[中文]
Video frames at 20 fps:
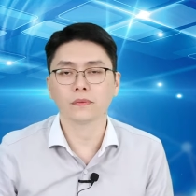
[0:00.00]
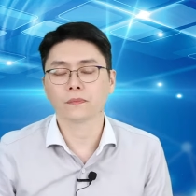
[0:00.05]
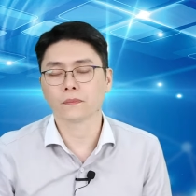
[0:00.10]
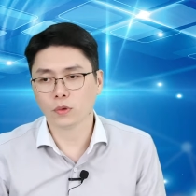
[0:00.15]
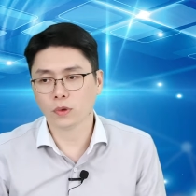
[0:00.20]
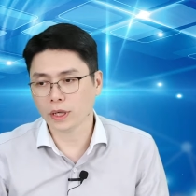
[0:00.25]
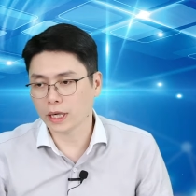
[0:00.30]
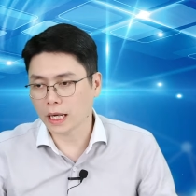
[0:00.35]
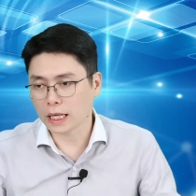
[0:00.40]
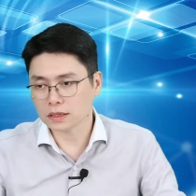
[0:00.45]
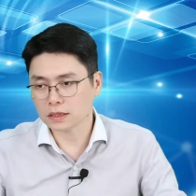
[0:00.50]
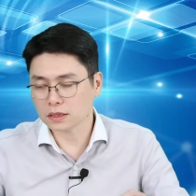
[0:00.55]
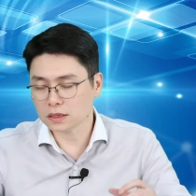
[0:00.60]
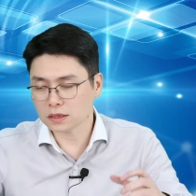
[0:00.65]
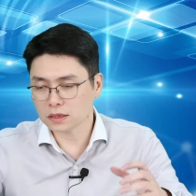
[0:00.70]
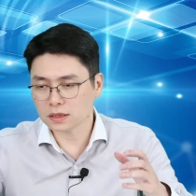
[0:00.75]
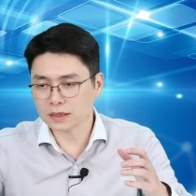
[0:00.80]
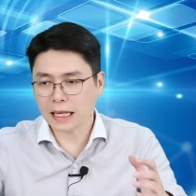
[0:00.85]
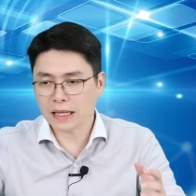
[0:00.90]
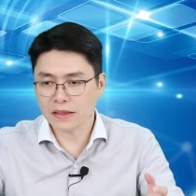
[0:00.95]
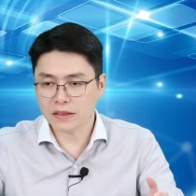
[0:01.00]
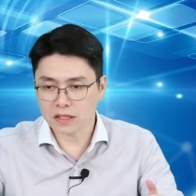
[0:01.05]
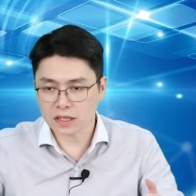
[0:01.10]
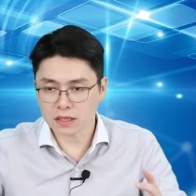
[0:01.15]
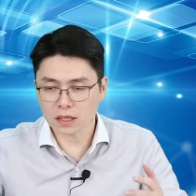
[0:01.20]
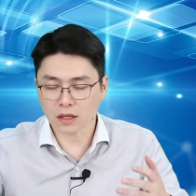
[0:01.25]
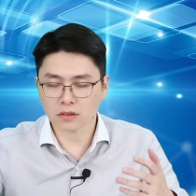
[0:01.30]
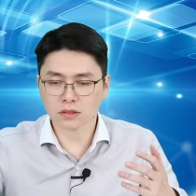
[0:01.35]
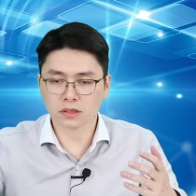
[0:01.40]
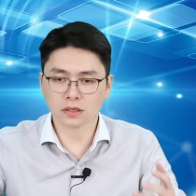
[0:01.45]
未来这三年
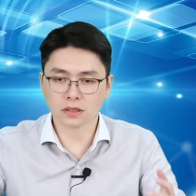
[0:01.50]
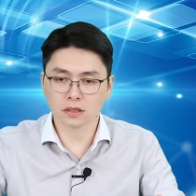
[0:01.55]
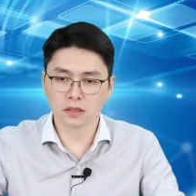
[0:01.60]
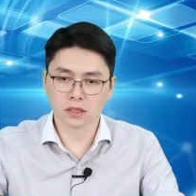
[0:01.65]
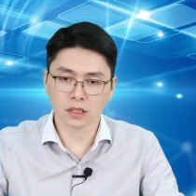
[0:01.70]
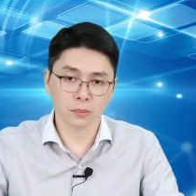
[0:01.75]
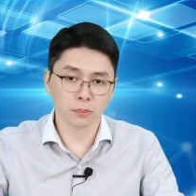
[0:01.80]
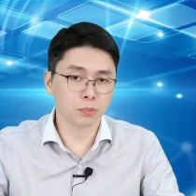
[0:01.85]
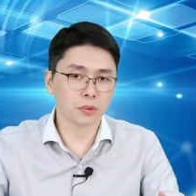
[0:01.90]
到四年，